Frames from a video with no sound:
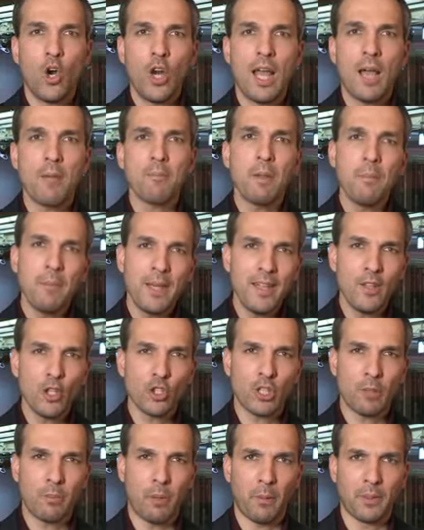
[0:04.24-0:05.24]
Hola,
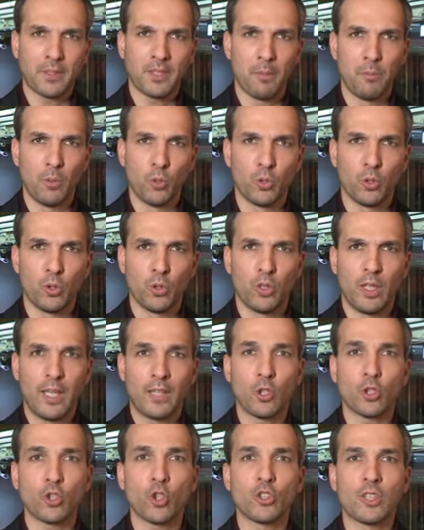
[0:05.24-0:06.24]
bienvenidos a BBC Mundo.
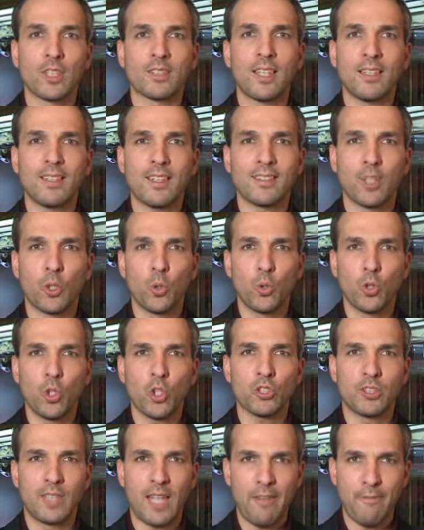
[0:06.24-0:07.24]
Estos son 60
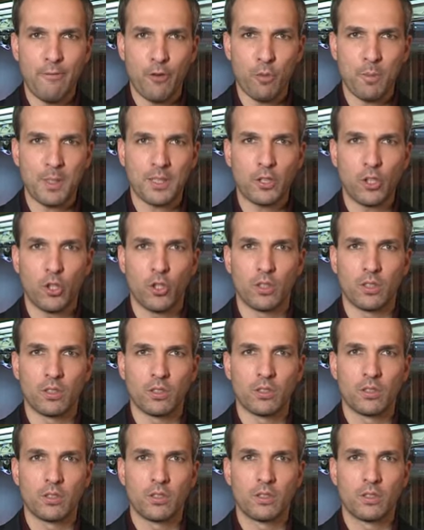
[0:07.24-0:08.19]
segundos de información.